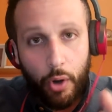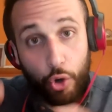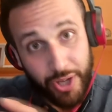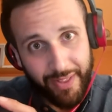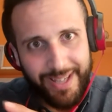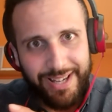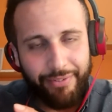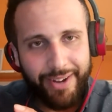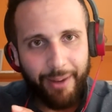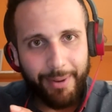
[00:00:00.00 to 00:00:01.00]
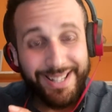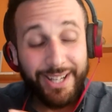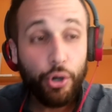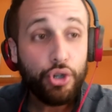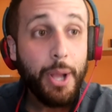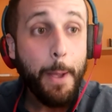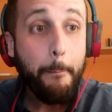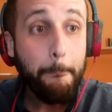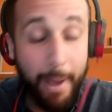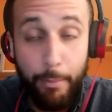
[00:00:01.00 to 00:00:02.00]
os quedáis al final, ¿vale chicos?
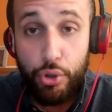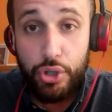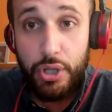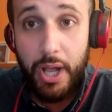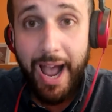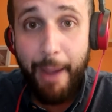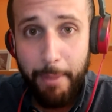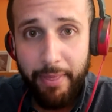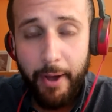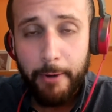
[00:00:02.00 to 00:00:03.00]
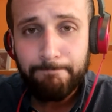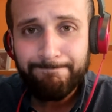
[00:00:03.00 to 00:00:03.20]
Vamos a empezar.